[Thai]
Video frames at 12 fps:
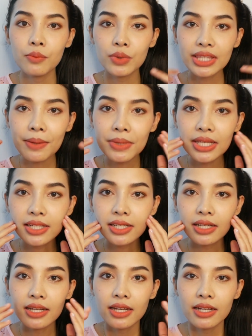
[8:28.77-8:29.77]
วิตามิน
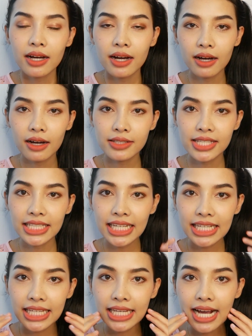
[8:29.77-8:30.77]
สิ่ง
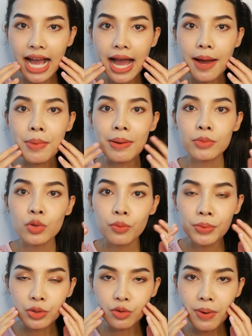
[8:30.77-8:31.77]
ดีๆนะคะบำรุง
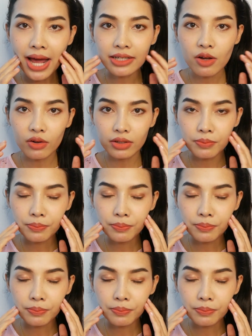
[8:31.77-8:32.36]
ผิวพรรณของ